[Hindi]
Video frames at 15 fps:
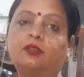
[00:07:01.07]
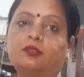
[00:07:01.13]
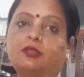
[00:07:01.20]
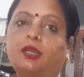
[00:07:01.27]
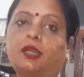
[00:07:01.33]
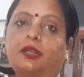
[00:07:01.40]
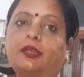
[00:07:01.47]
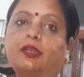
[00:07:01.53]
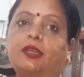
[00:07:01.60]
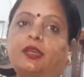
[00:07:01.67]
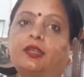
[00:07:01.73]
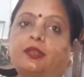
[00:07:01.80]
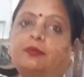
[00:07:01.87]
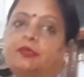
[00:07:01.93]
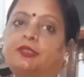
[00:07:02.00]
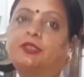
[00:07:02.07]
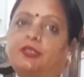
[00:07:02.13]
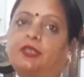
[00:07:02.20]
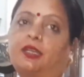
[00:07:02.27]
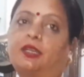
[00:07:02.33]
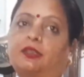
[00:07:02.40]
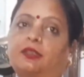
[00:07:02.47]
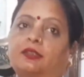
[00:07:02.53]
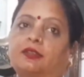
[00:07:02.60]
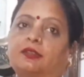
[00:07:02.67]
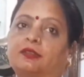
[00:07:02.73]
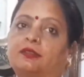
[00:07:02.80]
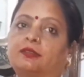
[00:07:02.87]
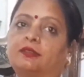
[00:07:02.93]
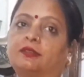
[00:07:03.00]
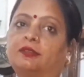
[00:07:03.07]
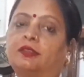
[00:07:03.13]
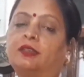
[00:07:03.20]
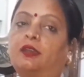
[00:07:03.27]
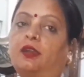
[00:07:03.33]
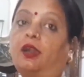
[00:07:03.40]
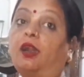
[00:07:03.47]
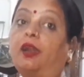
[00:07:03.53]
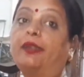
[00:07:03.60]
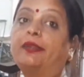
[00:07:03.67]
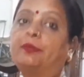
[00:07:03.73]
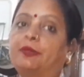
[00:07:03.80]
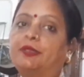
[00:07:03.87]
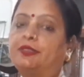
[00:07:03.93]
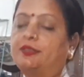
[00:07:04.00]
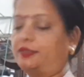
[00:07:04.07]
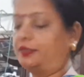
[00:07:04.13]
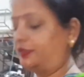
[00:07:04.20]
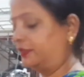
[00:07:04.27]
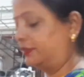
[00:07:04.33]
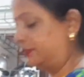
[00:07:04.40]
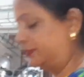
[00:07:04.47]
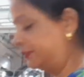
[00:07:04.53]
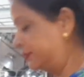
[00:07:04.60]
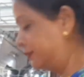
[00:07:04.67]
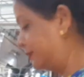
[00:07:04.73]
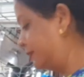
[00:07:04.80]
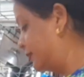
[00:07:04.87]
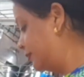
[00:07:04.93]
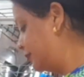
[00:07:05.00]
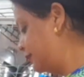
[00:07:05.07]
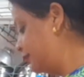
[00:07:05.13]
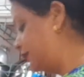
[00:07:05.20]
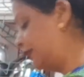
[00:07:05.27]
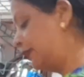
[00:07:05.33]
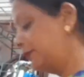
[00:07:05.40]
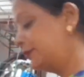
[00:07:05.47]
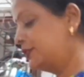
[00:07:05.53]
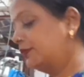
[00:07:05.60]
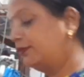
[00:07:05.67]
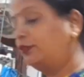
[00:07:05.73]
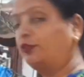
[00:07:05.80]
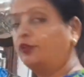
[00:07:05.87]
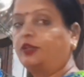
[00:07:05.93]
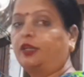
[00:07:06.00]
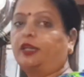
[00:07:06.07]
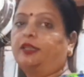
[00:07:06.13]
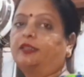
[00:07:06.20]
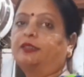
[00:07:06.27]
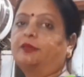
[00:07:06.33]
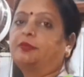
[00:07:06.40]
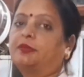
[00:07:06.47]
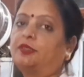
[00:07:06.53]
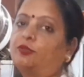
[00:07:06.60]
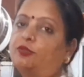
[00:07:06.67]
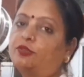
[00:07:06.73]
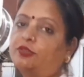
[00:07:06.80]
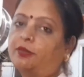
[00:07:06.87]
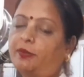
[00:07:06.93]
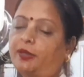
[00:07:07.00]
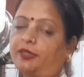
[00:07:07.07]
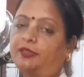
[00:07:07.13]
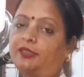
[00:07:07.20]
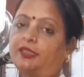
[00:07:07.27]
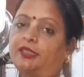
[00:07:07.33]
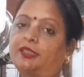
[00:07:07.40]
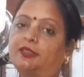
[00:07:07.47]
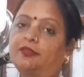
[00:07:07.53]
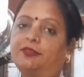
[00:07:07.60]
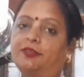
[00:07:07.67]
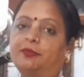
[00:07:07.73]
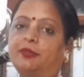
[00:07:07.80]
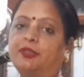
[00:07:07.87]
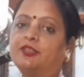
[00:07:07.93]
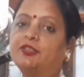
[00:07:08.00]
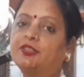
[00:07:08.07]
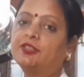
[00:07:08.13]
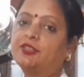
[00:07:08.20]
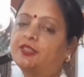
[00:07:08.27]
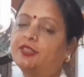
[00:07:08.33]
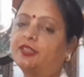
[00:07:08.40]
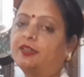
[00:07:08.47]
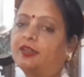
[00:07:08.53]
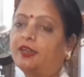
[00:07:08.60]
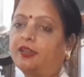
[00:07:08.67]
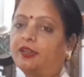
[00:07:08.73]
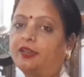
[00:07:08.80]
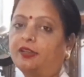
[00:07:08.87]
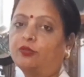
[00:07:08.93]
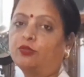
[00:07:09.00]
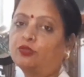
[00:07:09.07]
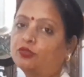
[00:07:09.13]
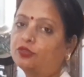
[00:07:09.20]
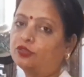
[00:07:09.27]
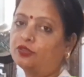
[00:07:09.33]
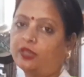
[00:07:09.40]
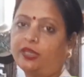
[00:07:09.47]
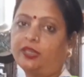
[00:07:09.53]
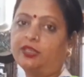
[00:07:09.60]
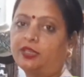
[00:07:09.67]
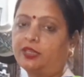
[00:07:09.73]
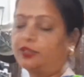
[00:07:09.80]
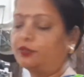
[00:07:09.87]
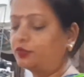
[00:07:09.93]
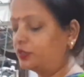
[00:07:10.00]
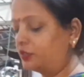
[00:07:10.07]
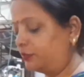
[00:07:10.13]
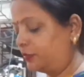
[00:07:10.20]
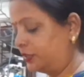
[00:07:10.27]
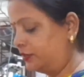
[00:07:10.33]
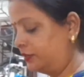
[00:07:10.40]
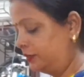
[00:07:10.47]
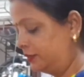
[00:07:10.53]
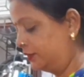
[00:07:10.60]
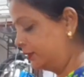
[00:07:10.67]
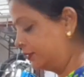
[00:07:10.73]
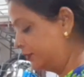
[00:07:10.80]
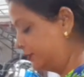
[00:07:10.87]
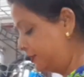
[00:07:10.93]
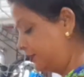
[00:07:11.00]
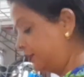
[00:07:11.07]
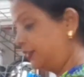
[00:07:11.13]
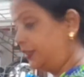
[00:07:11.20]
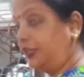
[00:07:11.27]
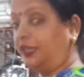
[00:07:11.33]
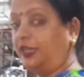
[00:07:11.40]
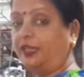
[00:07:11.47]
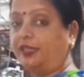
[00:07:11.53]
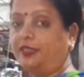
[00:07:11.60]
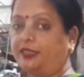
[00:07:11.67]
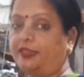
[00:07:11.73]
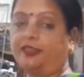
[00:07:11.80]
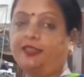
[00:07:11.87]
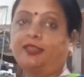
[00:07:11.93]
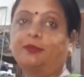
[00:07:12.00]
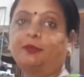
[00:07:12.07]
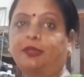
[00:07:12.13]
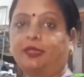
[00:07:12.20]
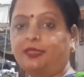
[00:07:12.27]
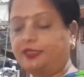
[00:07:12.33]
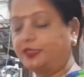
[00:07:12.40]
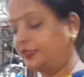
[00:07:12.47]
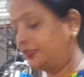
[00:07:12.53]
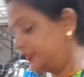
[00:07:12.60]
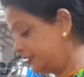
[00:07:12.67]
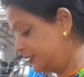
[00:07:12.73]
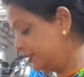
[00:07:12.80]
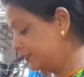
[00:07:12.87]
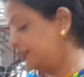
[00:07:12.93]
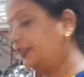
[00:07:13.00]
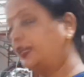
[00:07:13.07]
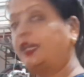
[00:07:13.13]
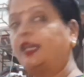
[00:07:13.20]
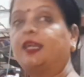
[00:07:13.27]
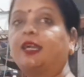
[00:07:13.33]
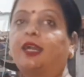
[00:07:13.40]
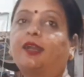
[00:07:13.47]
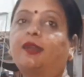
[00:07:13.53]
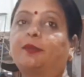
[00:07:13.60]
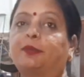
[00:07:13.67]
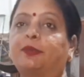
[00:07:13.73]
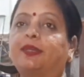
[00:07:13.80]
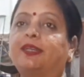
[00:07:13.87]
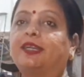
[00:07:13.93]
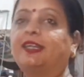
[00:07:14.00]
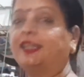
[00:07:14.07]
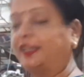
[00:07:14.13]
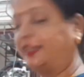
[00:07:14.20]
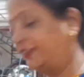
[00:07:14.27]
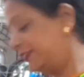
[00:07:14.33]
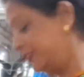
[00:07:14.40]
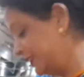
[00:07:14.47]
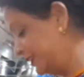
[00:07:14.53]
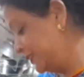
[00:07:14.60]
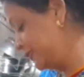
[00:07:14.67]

साढ़े आठ बजे से आया आठ बीस से तब उसे फ़ोन आया तब से उससे बात करी फिर मेरी सिस्टर का आ गया उसको ज्वाइन किया उसी में एक घंटा बात करी यहाँ खाना पीना खाने वाले